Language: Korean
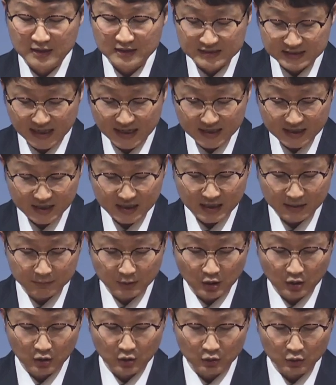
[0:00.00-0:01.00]

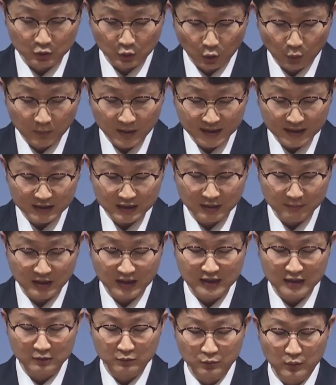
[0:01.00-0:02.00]
자랑하며 교만하게
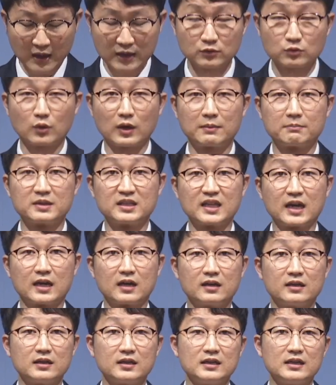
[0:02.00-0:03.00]
말하고
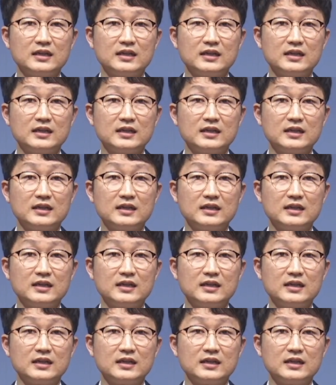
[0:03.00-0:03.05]
행동합니다.